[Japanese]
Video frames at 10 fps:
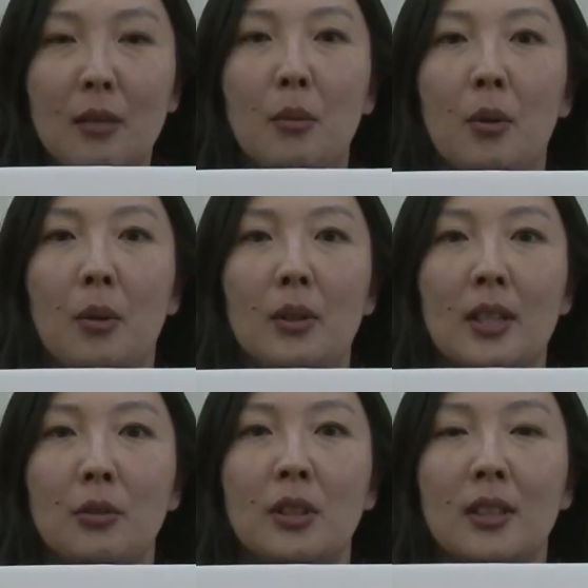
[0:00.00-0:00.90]
も
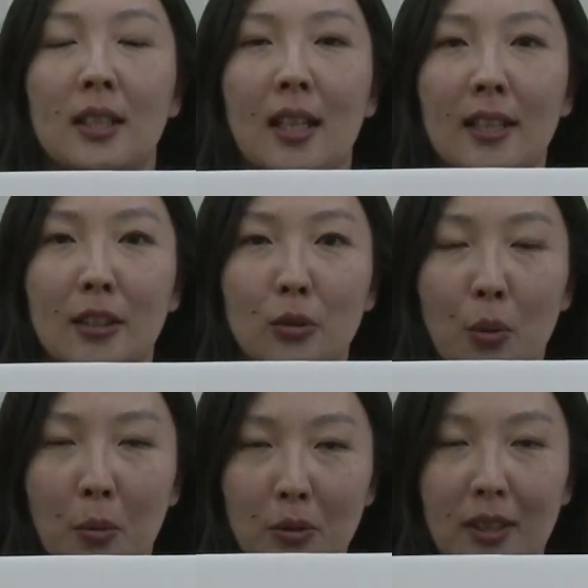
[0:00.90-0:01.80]
楽しんでいただけると
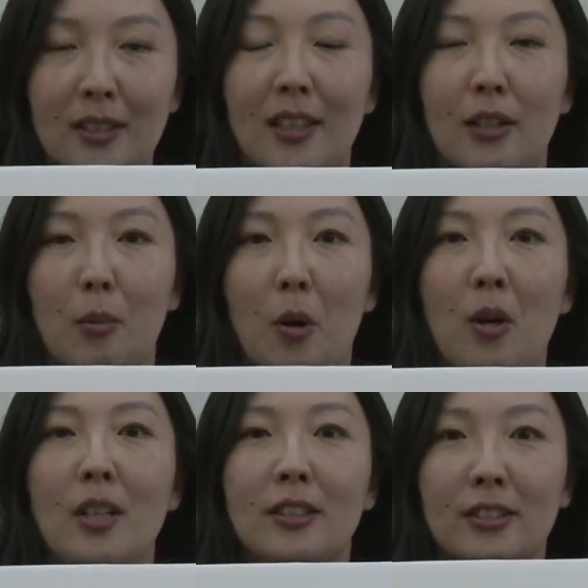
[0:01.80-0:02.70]
思うんですけれども
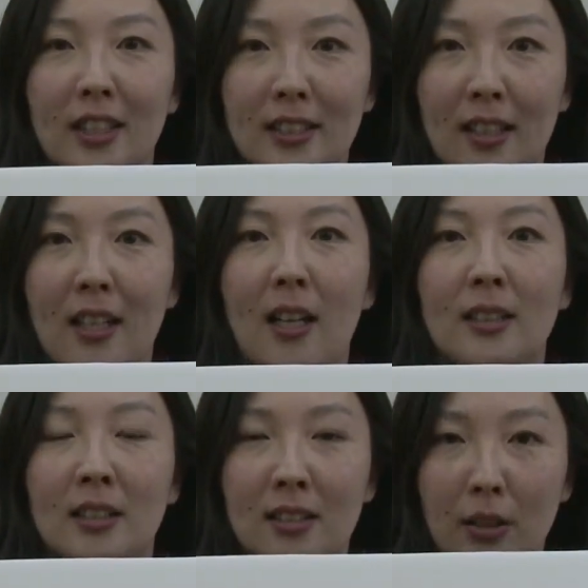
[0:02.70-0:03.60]
出演者が
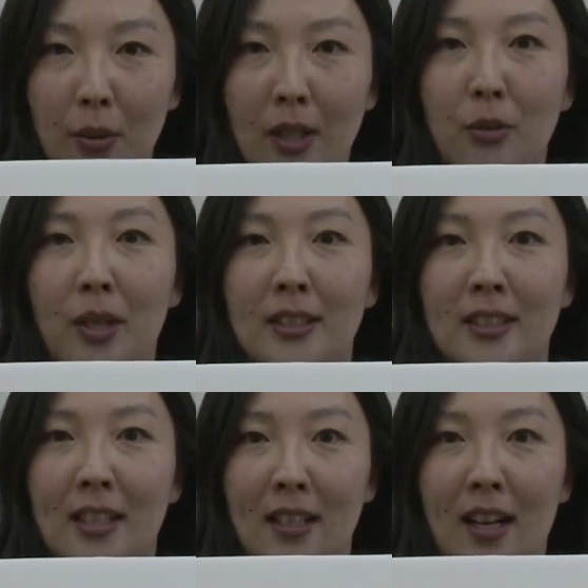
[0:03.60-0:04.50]
たくさんの役を演
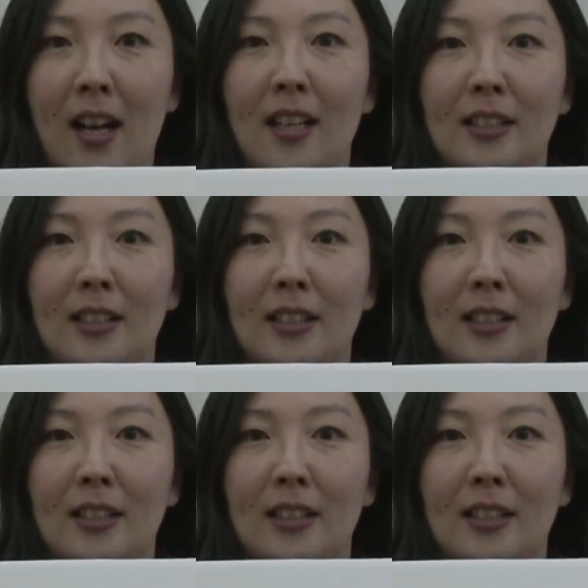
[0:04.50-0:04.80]
じながら、